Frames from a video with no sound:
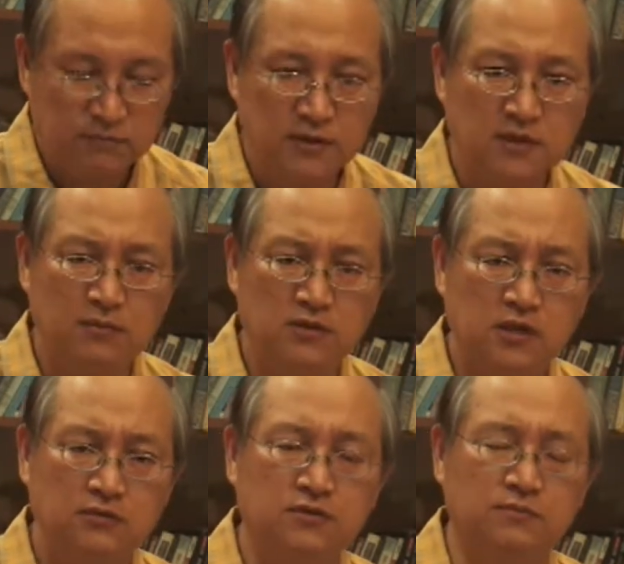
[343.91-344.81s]
别家摩
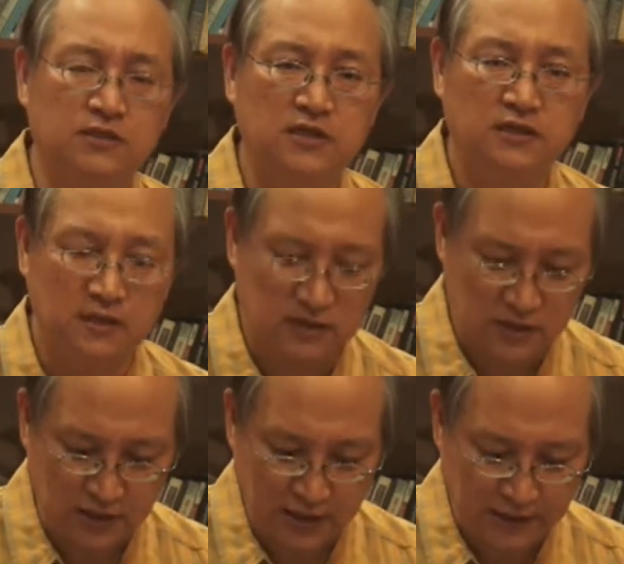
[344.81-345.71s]
教会怎么建立的
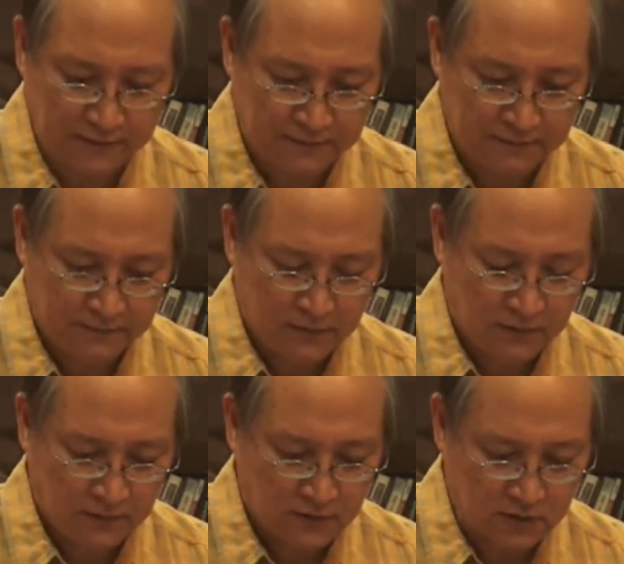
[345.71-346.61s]
起来？
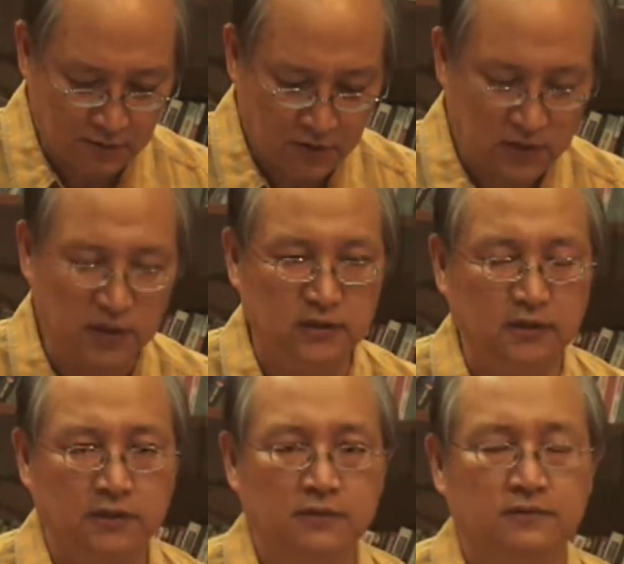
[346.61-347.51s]
怎么有可
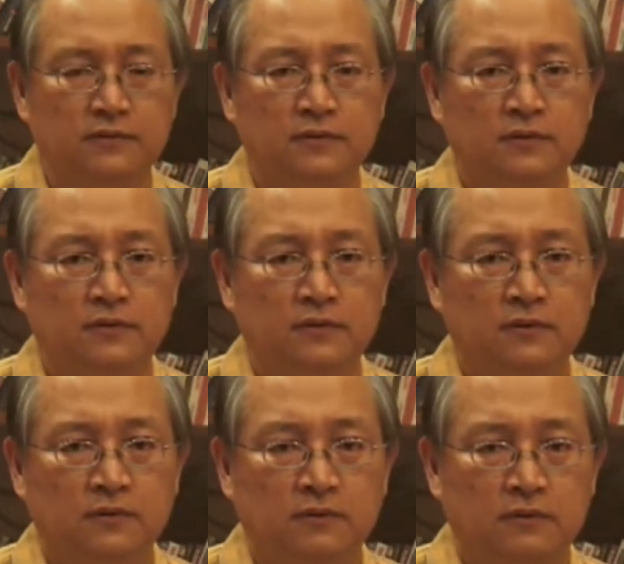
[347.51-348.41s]
能呢？
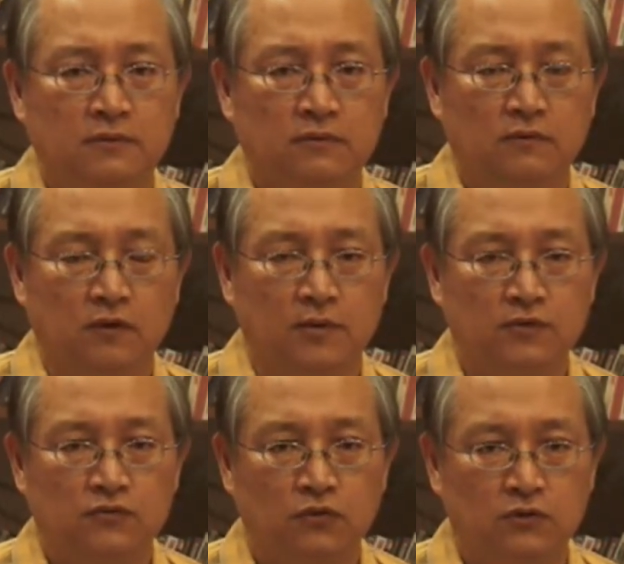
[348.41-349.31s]
我
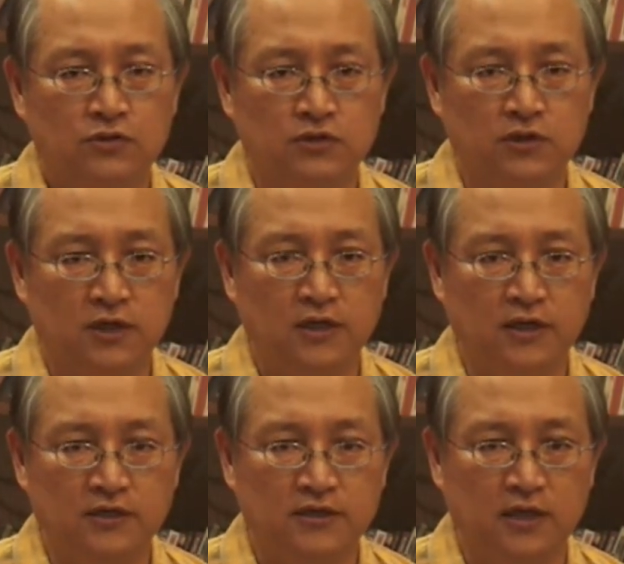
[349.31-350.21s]
们或许可以
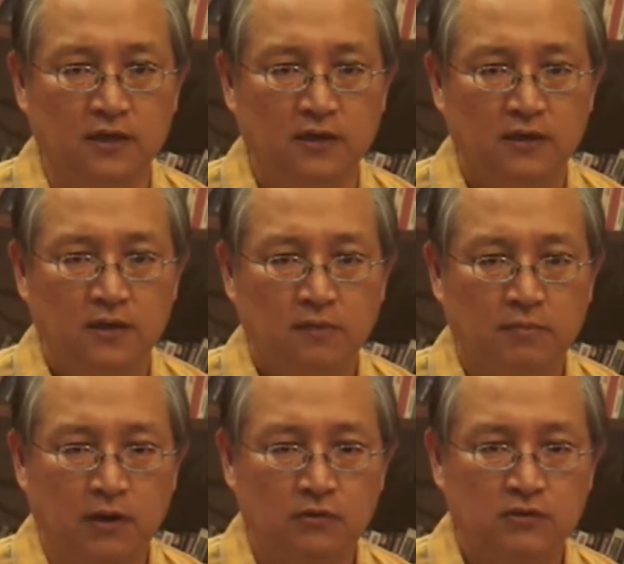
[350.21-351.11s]
联想
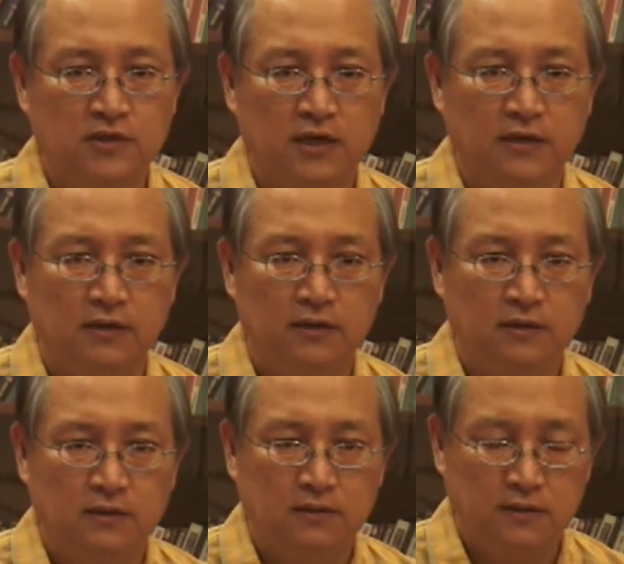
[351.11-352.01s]
保罗在
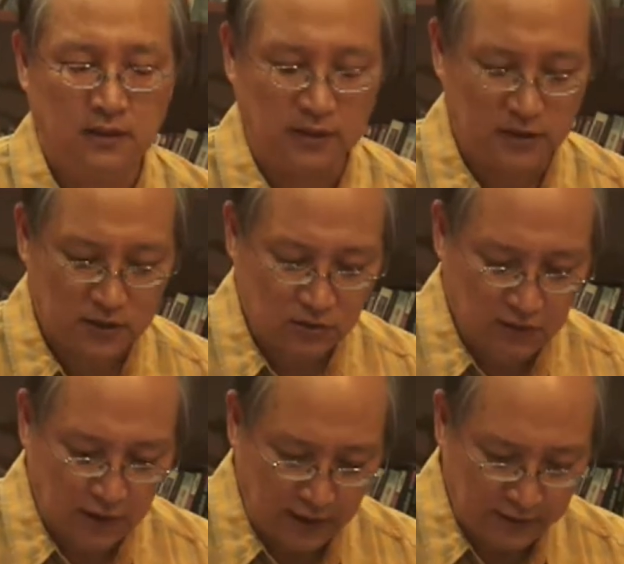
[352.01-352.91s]
啊地
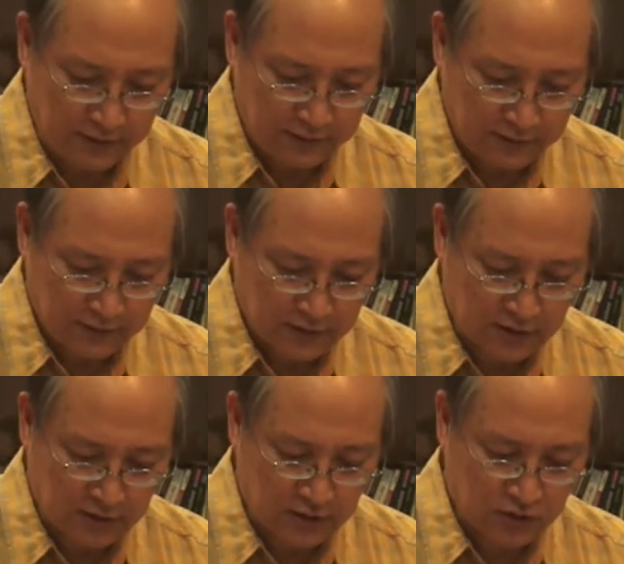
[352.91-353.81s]
中海。
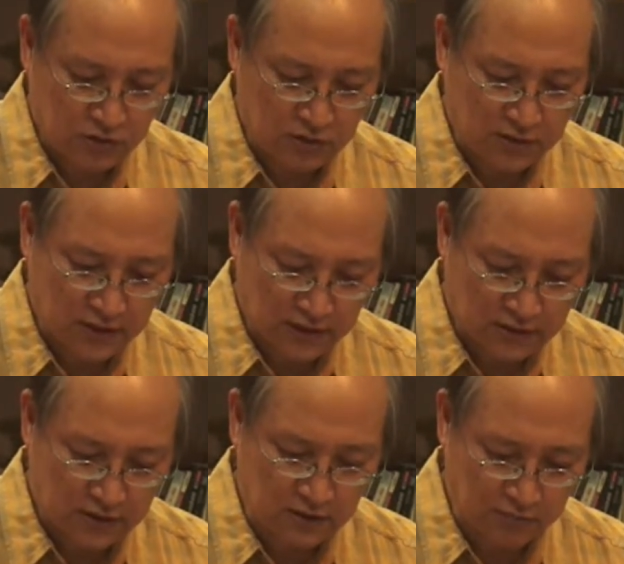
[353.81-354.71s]
这个地区
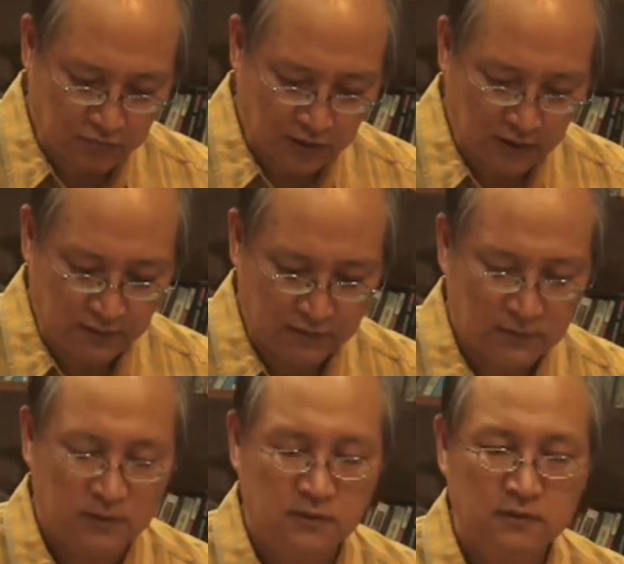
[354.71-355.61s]
三次的布道，
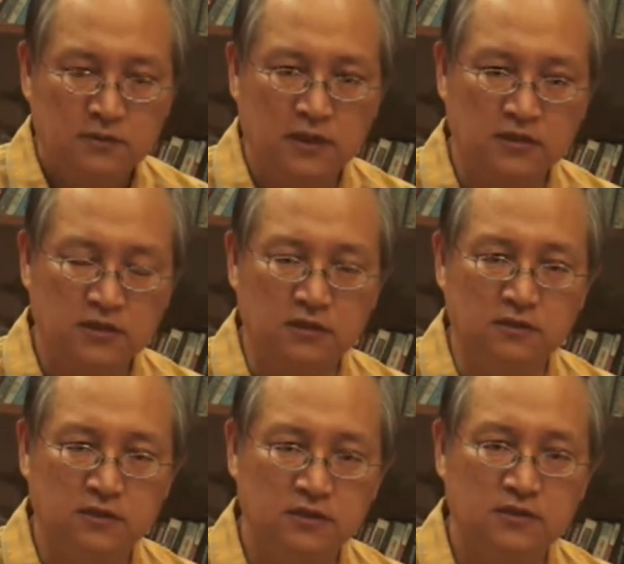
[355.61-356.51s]
他
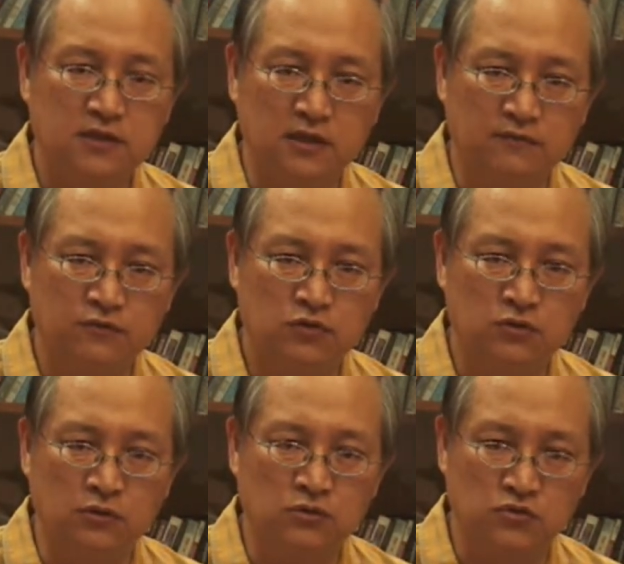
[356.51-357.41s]
曾经在伊夫
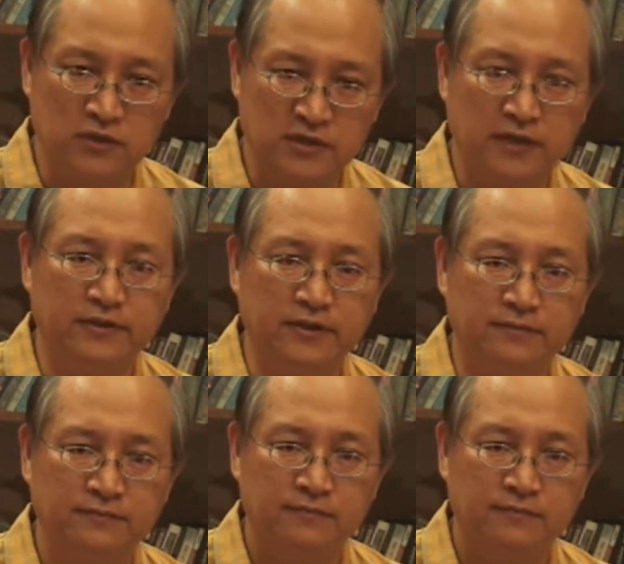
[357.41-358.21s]
所住了三年，